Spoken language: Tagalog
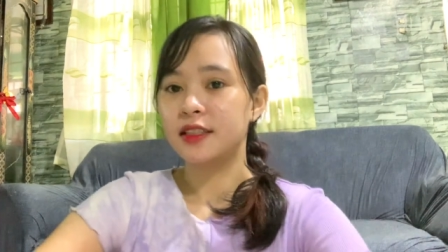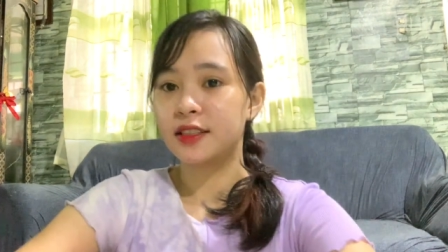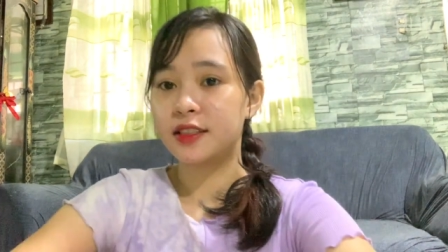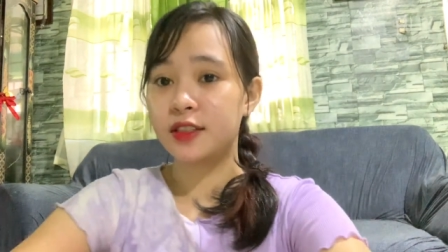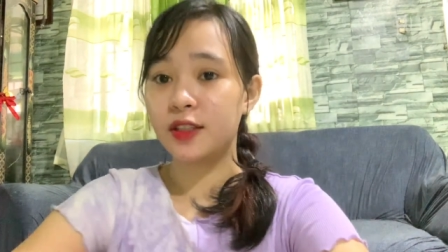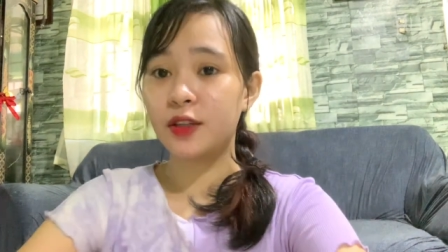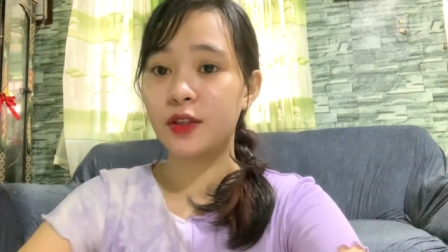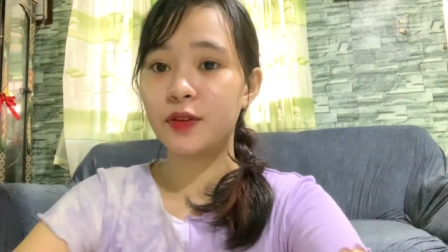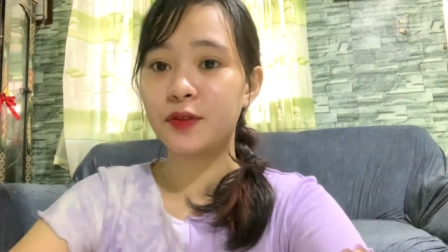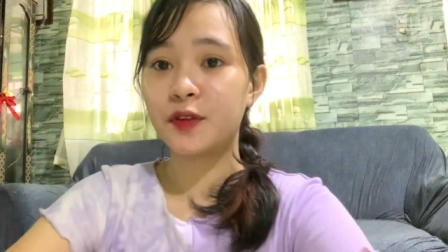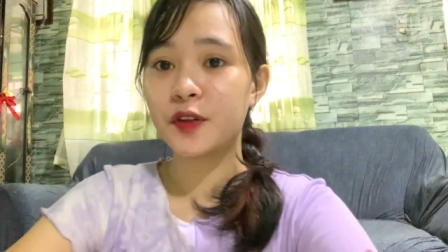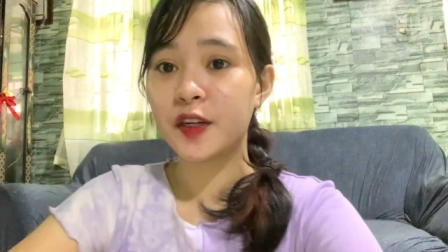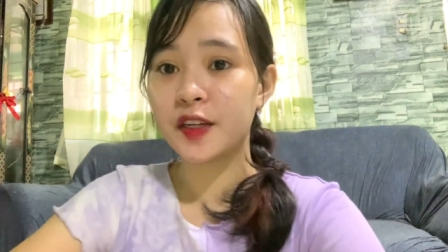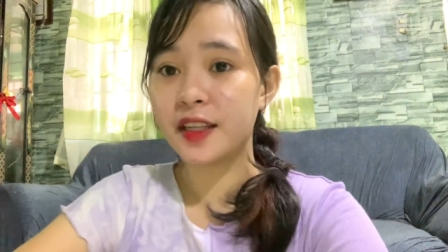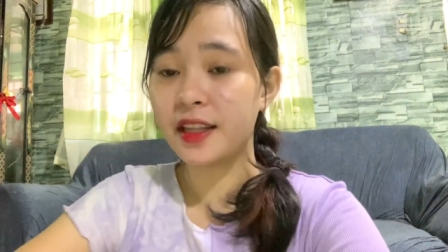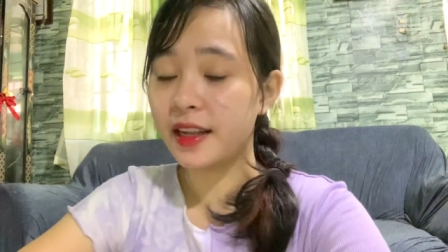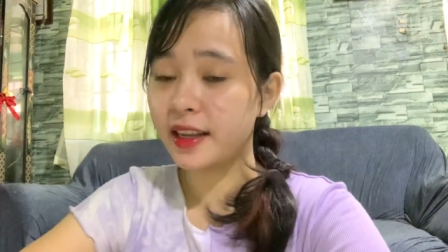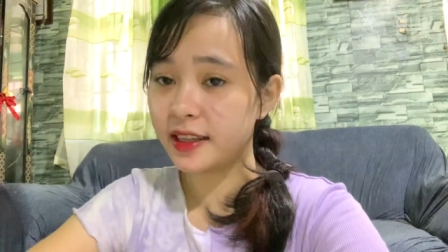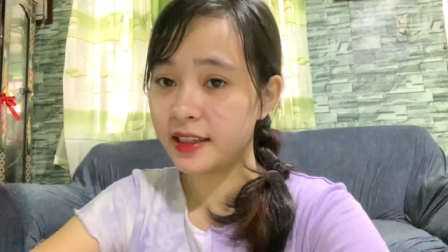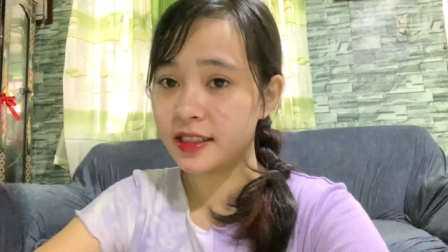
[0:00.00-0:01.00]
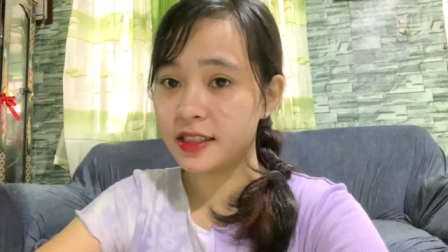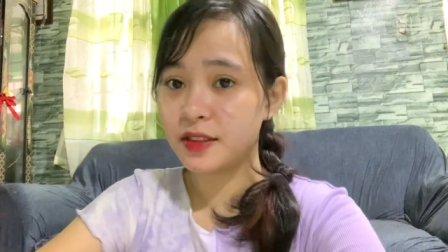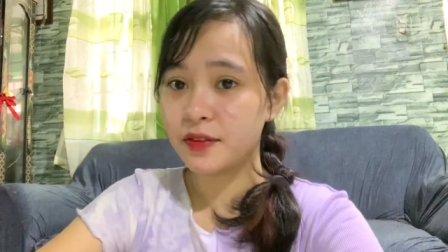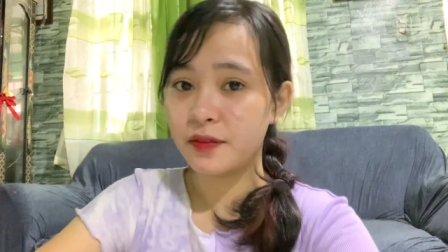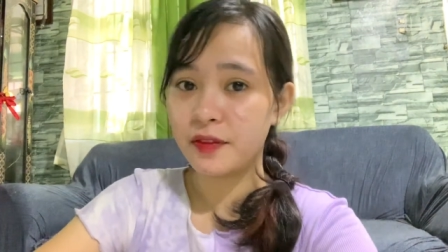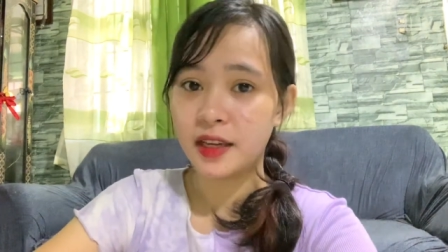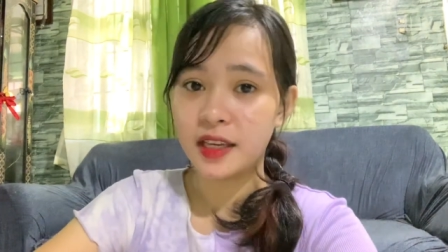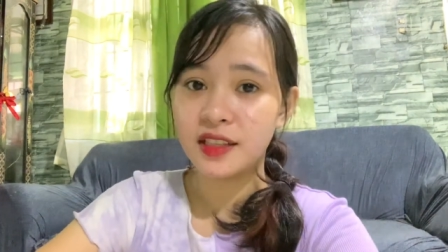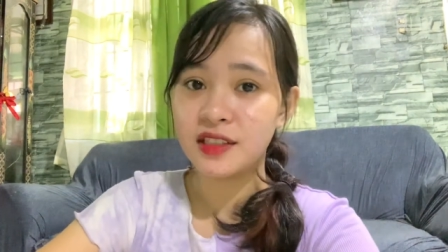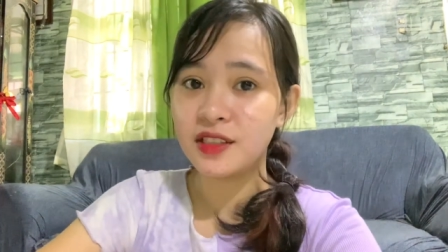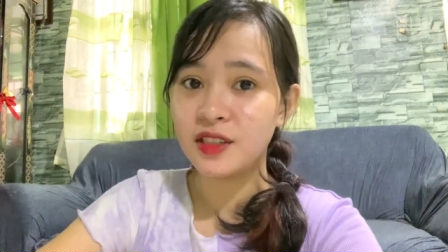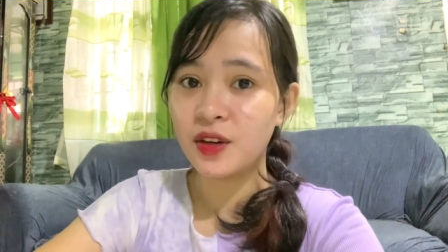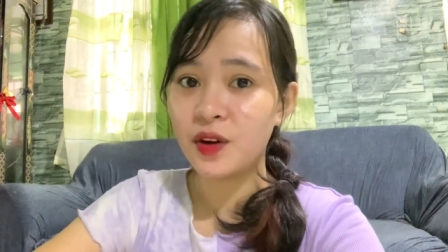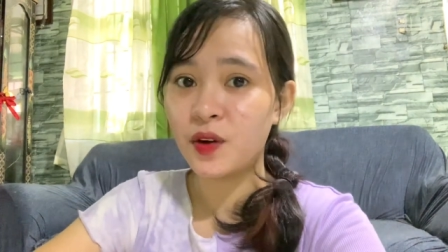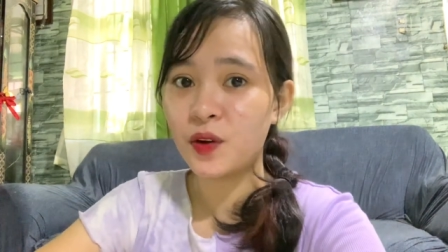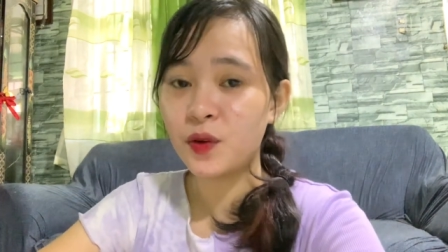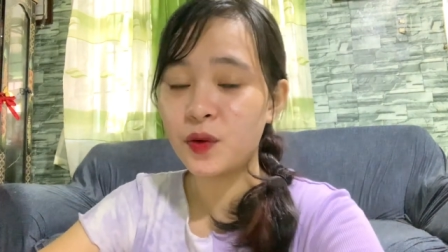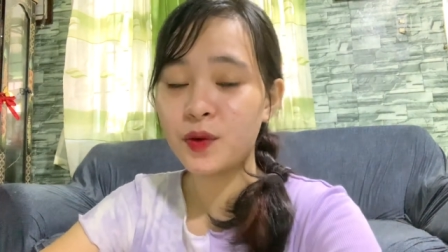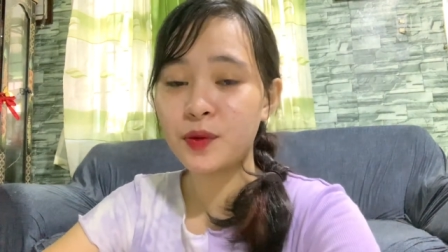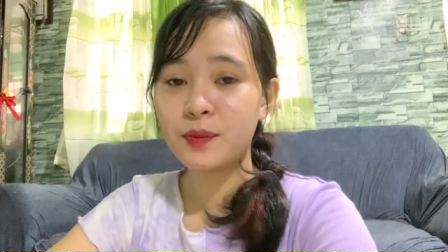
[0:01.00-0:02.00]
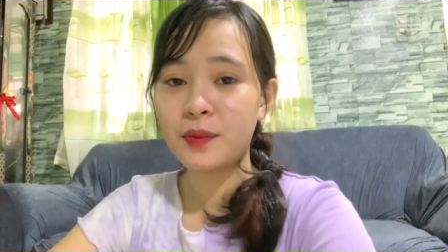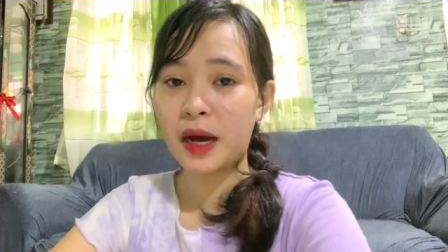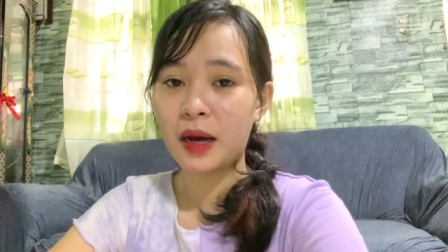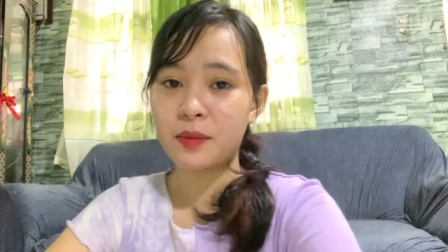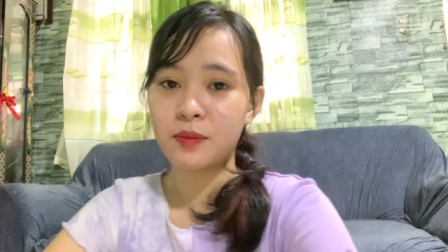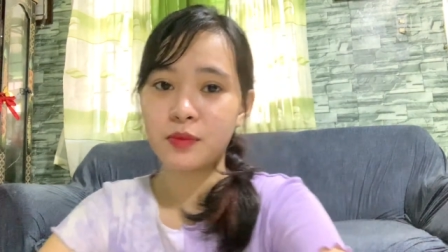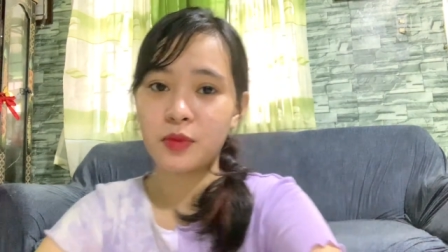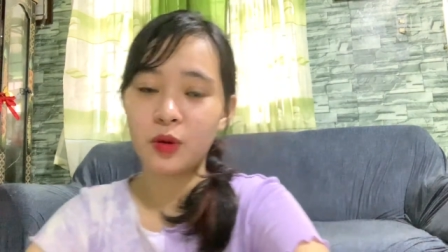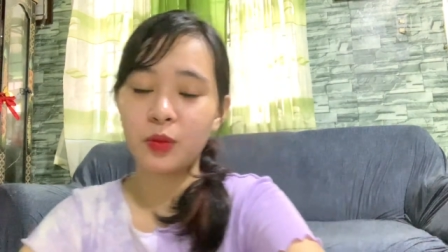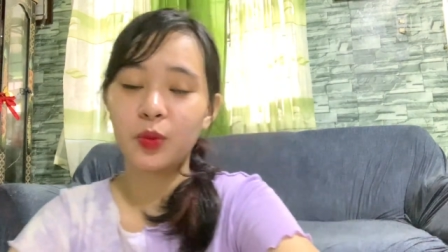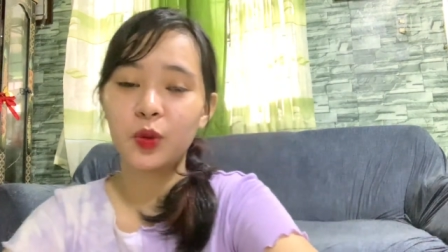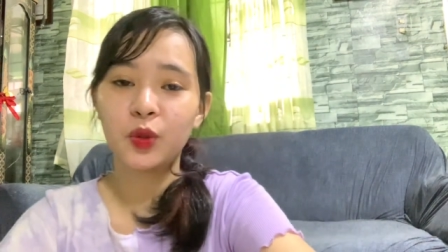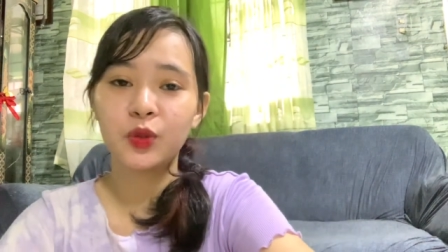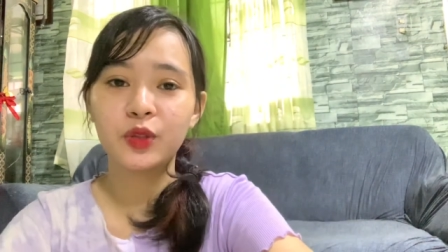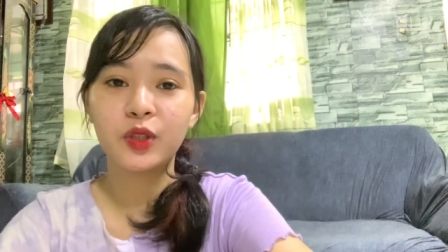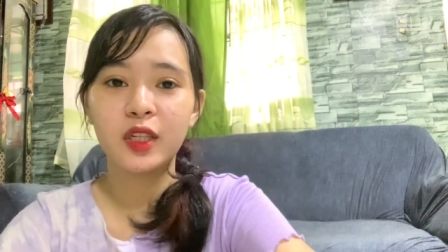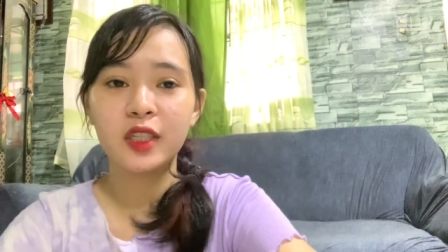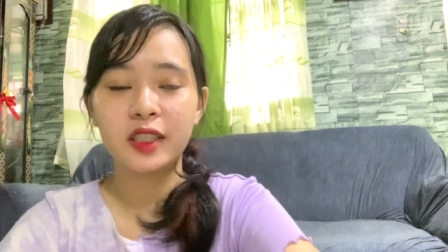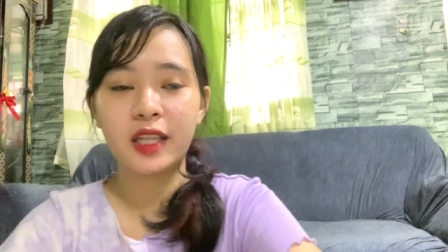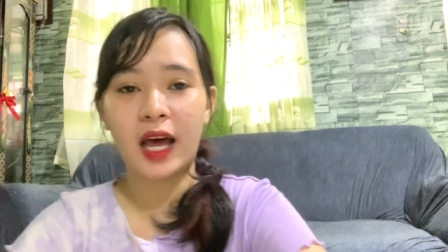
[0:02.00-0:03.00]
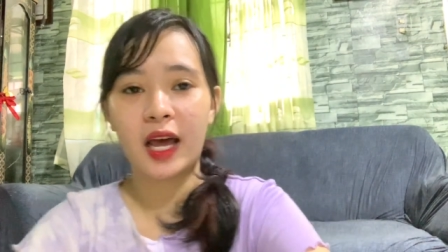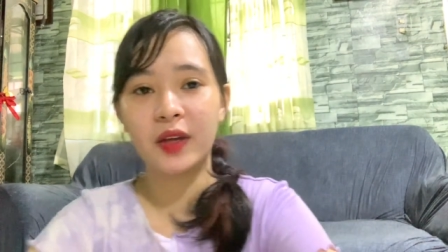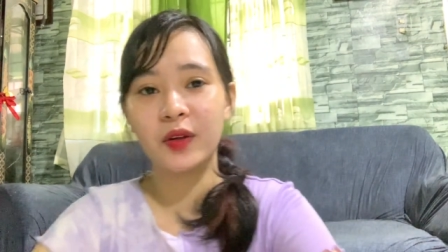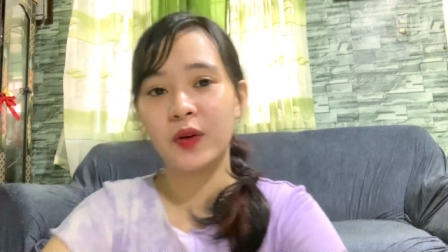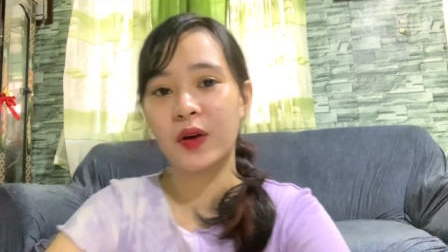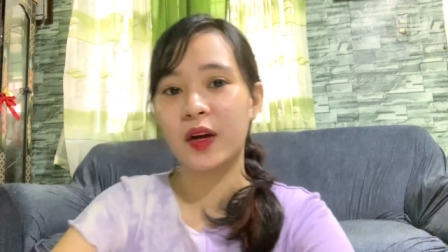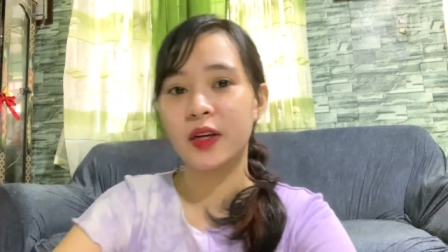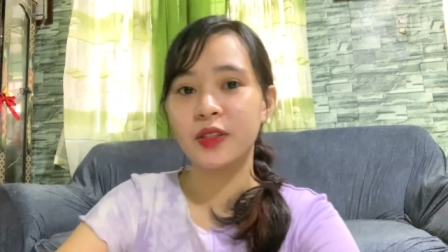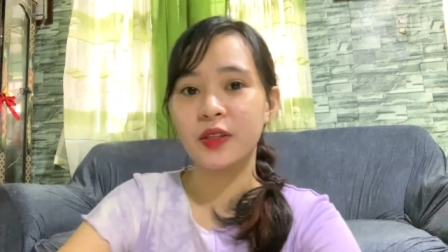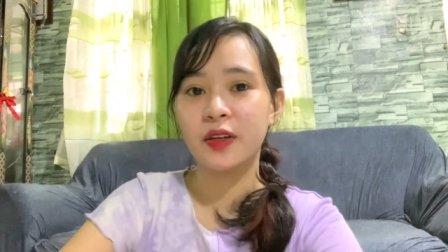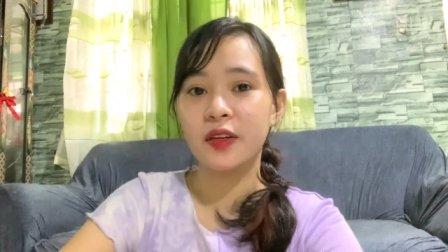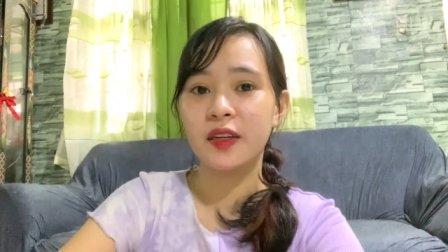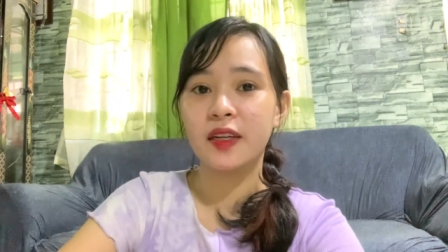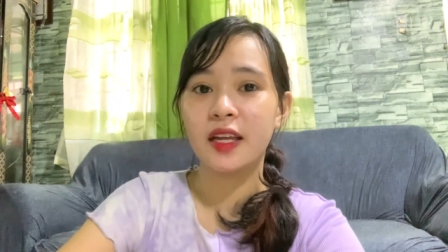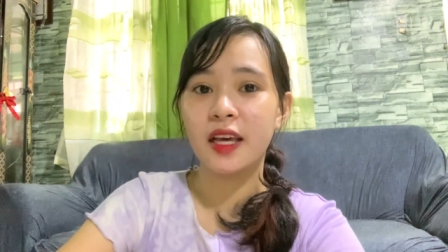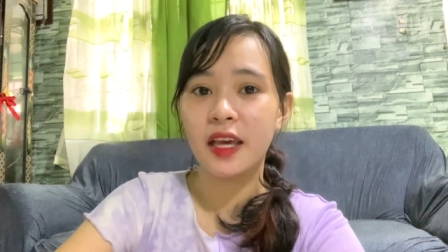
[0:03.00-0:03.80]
So, for today's video, mangbobodol tayo ngayon.